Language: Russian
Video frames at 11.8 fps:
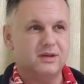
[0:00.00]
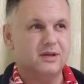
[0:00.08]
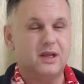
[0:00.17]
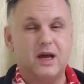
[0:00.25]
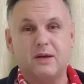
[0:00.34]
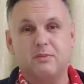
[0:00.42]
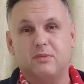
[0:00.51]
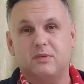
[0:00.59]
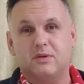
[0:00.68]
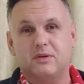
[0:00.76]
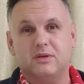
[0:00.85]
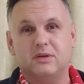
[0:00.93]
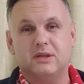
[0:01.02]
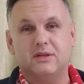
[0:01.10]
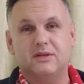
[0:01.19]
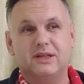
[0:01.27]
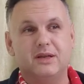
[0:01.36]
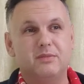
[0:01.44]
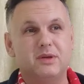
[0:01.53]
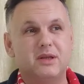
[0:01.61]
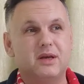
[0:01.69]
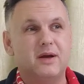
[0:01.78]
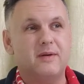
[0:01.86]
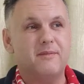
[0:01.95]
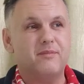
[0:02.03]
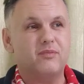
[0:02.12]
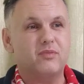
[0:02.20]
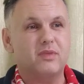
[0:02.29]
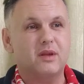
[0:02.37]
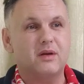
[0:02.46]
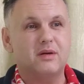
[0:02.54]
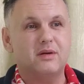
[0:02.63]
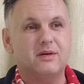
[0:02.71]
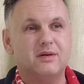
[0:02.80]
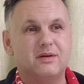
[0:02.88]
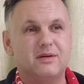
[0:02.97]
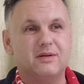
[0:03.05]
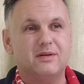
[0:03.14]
Лайм для меня э,